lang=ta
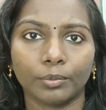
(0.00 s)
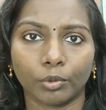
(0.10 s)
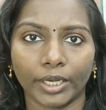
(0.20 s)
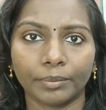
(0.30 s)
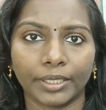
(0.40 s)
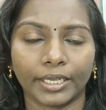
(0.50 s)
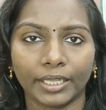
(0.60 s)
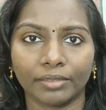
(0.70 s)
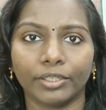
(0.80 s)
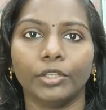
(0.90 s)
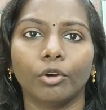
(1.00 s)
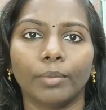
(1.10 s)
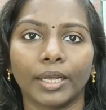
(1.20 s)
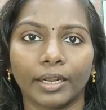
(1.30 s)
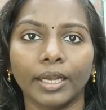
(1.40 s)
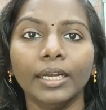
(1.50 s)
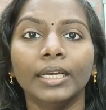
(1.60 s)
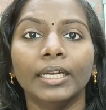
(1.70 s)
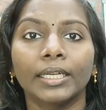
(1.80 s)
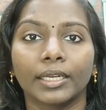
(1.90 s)
ப்ரொவைட் பண்ணியிருக்கேன் அந்த வீடியோவை பாருங்கள்
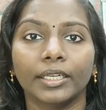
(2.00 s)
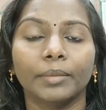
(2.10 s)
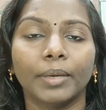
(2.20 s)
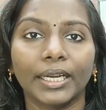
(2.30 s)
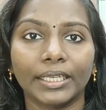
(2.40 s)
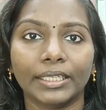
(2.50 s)
கண்டிப்பாக